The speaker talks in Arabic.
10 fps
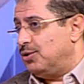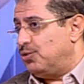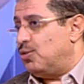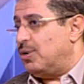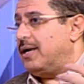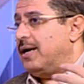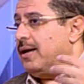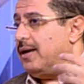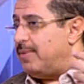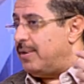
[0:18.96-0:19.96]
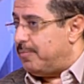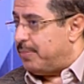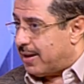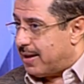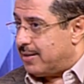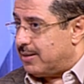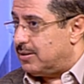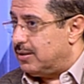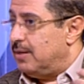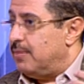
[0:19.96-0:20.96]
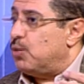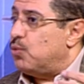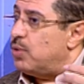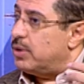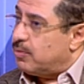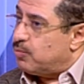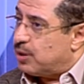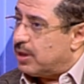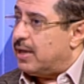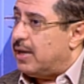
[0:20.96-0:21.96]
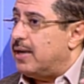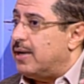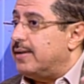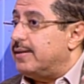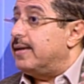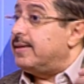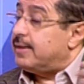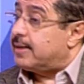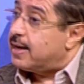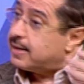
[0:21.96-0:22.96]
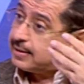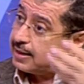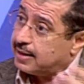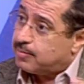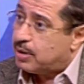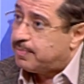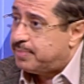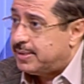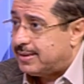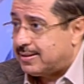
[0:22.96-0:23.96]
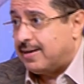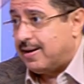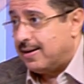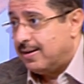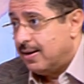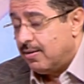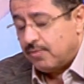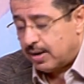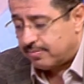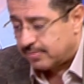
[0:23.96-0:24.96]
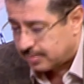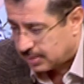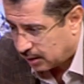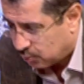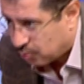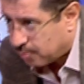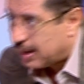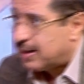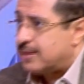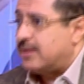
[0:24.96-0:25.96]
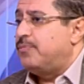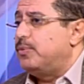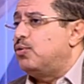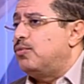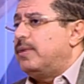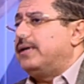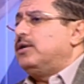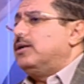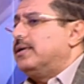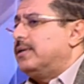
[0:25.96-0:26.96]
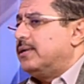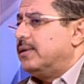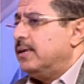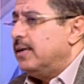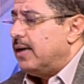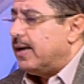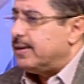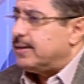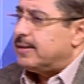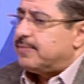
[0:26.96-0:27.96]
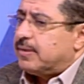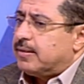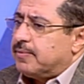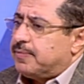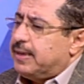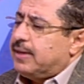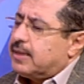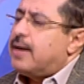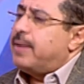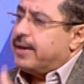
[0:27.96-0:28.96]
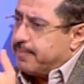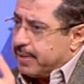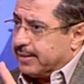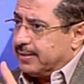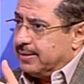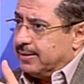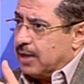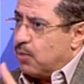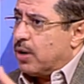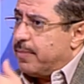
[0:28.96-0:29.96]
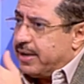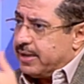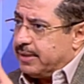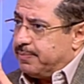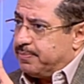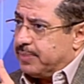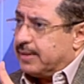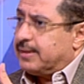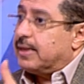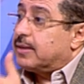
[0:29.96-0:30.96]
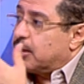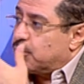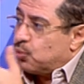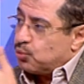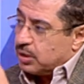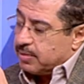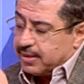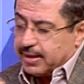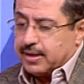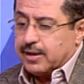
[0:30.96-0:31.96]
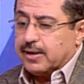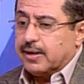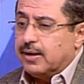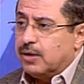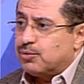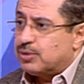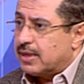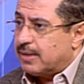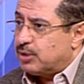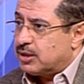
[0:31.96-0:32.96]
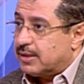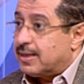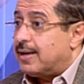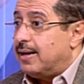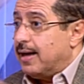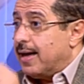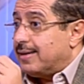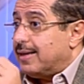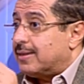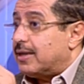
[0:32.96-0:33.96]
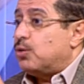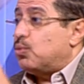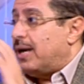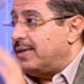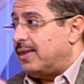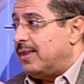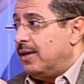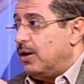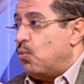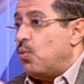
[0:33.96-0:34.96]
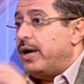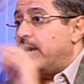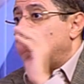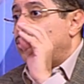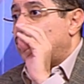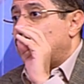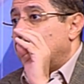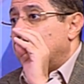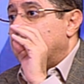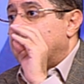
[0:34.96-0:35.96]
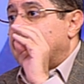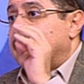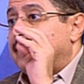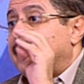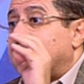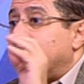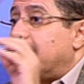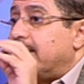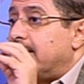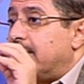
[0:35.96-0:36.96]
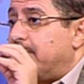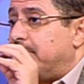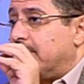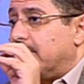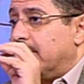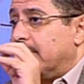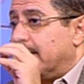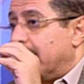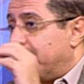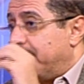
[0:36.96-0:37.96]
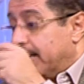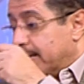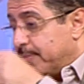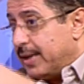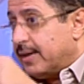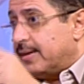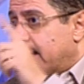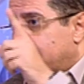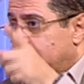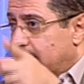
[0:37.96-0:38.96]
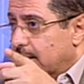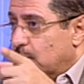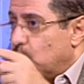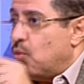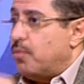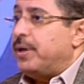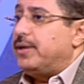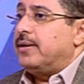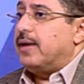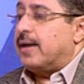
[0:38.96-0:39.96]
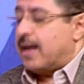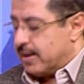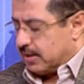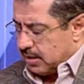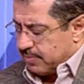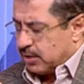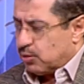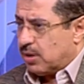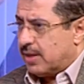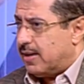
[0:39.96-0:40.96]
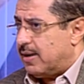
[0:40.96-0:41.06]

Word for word: شركاء العمل بالخارج القوات المسلحة الذي كانت على أبواب صنعاء ولم يحدث مع الأسف منهم أي أي فعل كما ينبغي أو كما يجب أن يلتقطوا زي ما ذكر الأستاذ عبد الستار أن يلتقطوا الحدث ويحدث التغيير الإيجابي للفعل بين الداخل وبين الخارج لم يحدث هذا